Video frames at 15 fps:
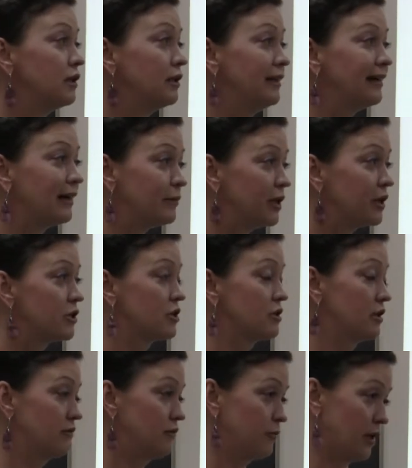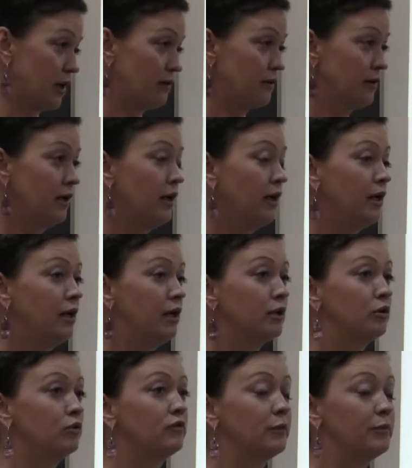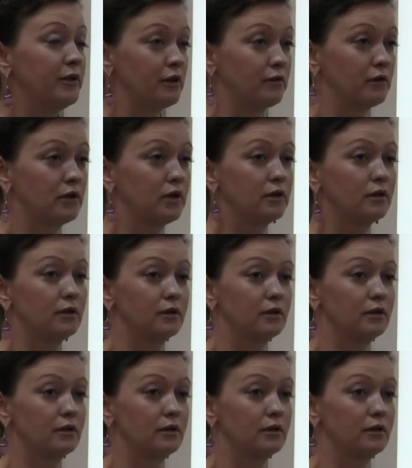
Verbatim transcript: некоммерческого права. Ну, во-первых,